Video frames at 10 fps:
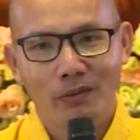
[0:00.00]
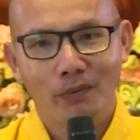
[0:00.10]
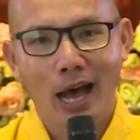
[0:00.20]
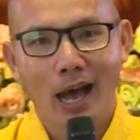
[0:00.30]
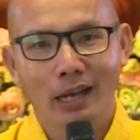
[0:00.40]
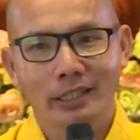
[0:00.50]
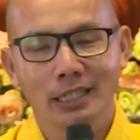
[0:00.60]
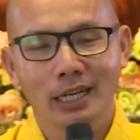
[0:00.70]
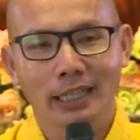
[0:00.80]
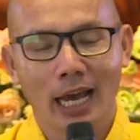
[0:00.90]
Và
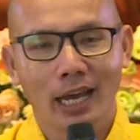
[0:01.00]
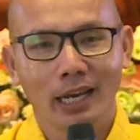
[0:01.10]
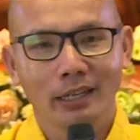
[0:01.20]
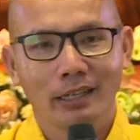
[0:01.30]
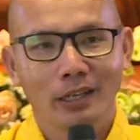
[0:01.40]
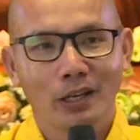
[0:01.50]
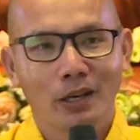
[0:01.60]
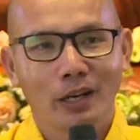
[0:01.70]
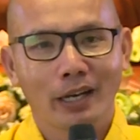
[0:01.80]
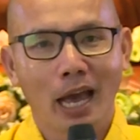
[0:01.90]
chưa kể,
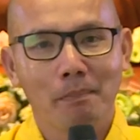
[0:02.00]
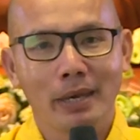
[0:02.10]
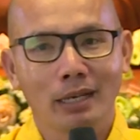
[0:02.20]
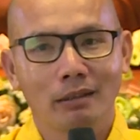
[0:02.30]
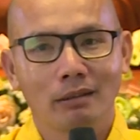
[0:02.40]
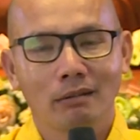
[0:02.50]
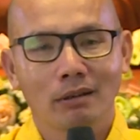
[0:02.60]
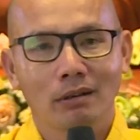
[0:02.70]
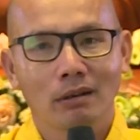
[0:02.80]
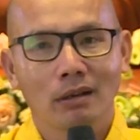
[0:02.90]
các em biết
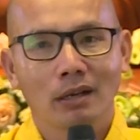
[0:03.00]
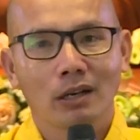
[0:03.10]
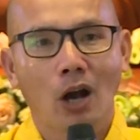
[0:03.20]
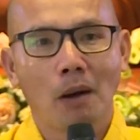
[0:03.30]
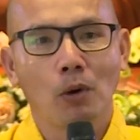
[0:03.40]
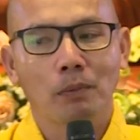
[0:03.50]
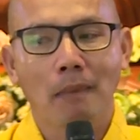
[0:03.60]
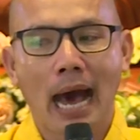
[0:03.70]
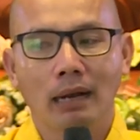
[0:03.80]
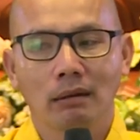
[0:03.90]
có một
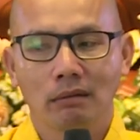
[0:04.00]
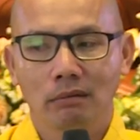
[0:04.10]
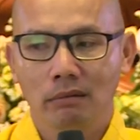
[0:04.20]
bạn